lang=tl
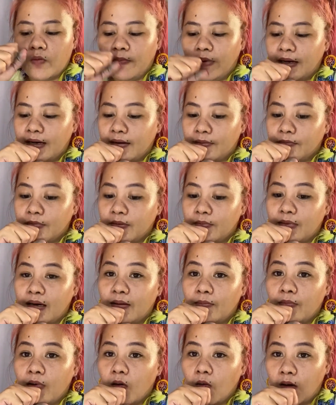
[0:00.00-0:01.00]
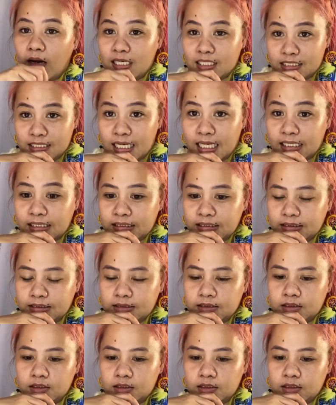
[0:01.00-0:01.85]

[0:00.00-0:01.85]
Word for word: parang mababawasan.